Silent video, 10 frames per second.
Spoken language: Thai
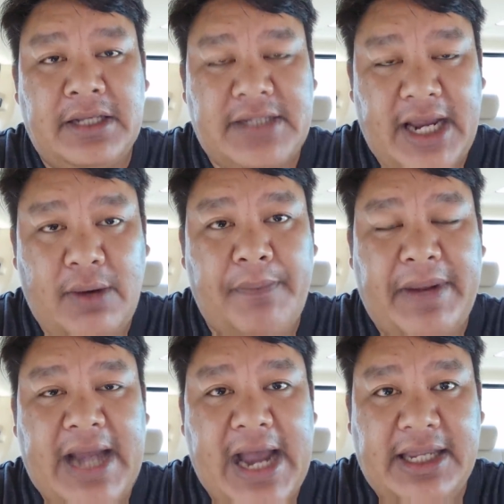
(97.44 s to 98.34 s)
ใช้คำว่า
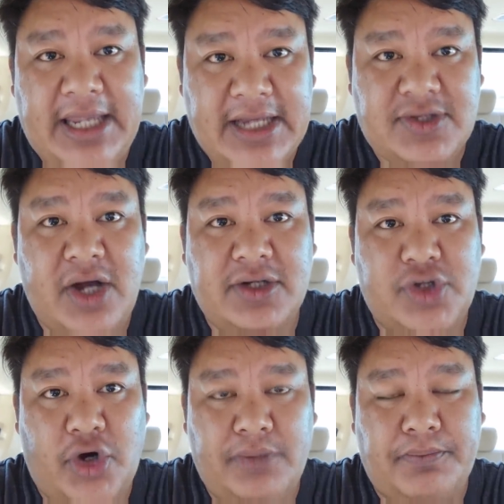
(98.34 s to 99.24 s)
เป็นอ้างยี่ซ่อง
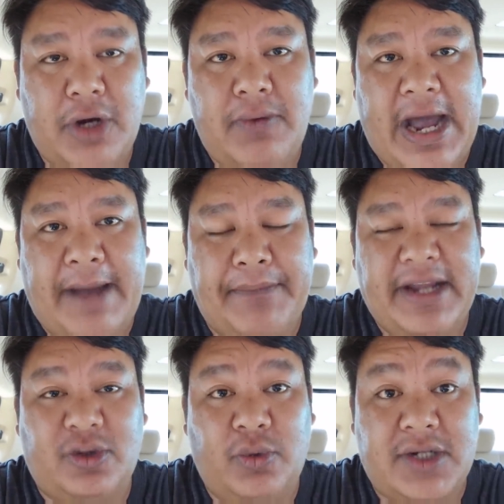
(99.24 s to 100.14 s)
โจรเพราะว่าไป
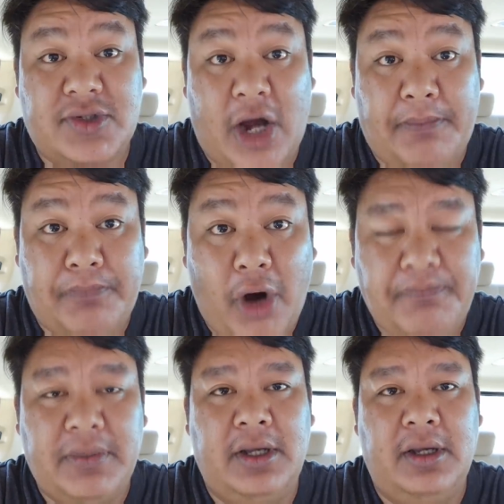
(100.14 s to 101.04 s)
ตรวจสอบพ
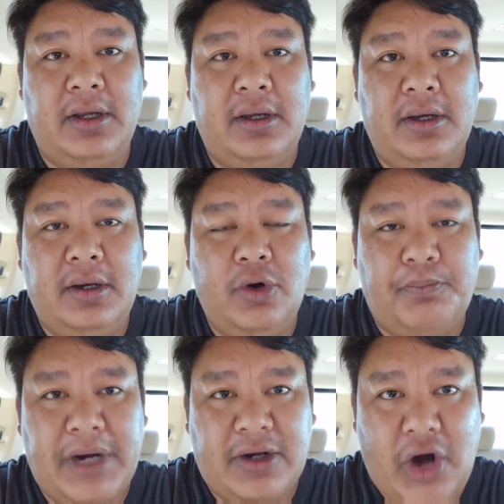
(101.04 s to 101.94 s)
บอุ
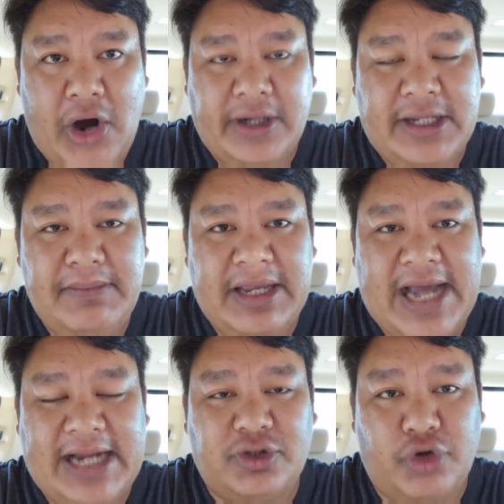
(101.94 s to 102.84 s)
ปกรณ์ที่มี
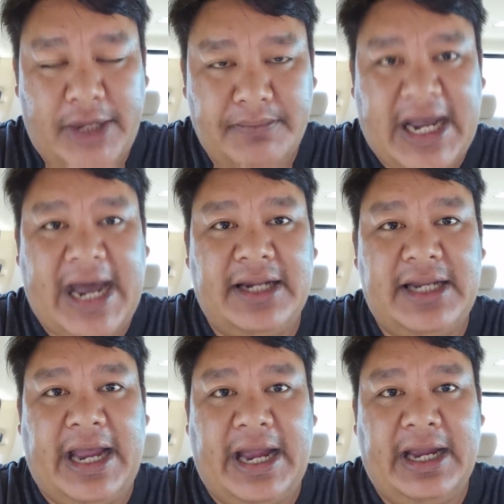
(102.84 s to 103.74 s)
การเตรียมการ
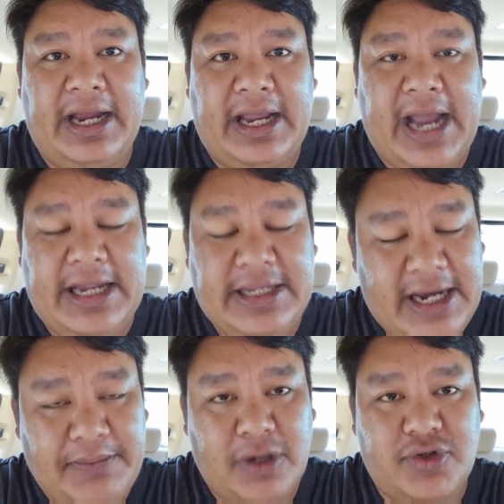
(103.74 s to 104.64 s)
เนี่ยกันเย
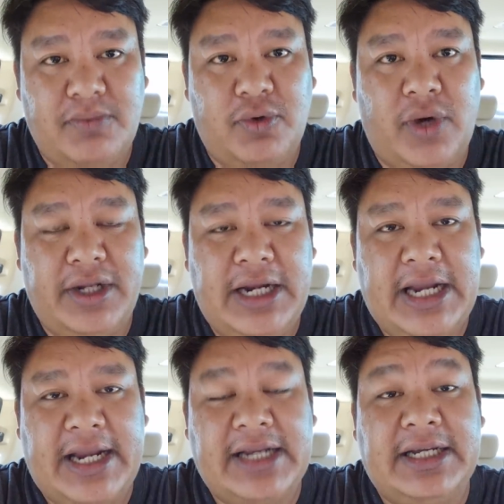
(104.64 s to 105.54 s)
อะพอสมควรหนึ่ง
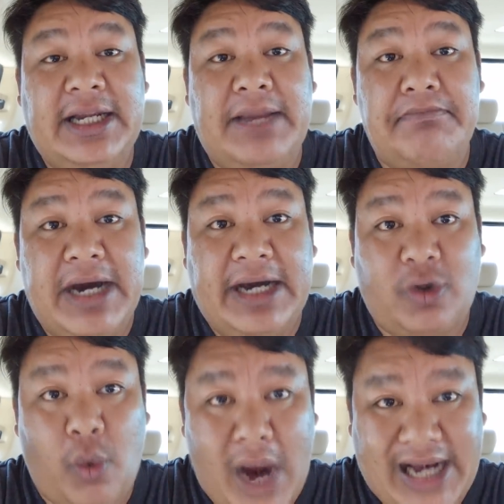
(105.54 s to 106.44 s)
ในนั้นคือระเบิด
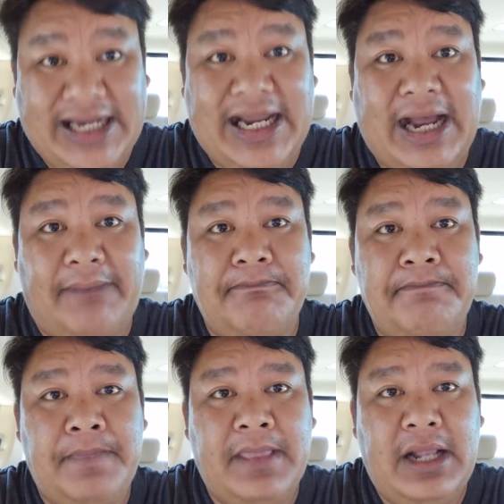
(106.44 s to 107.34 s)
ควันนะครับ
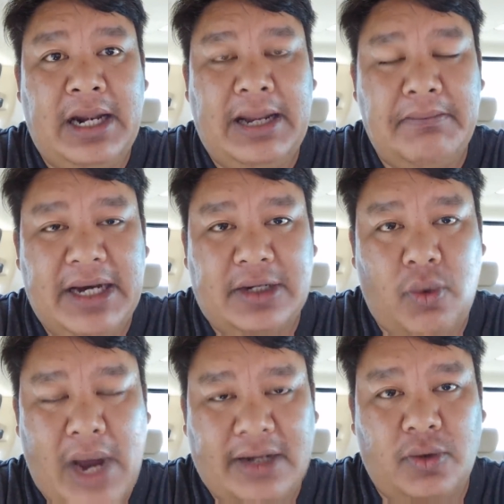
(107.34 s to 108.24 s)
ระเบิด
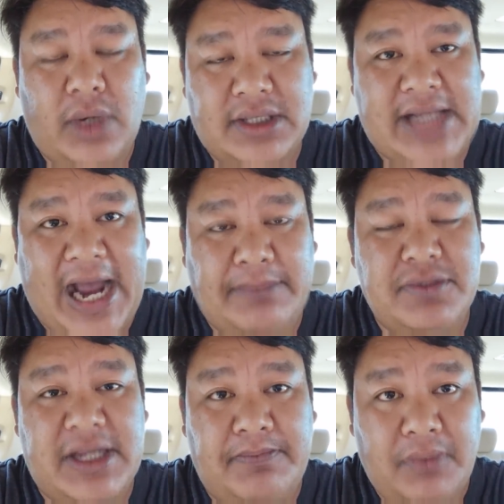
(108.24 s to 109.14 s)
ควันกว่า
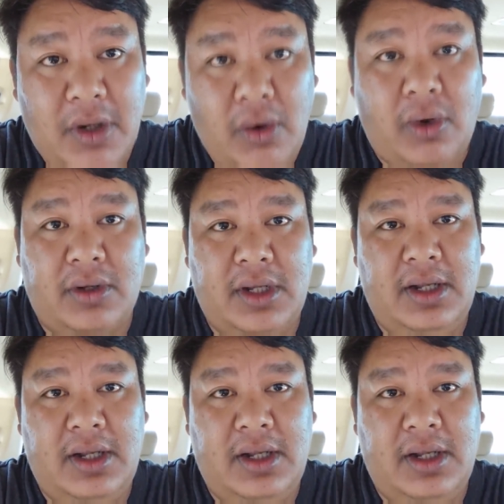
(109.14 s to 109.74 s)
30 ลูก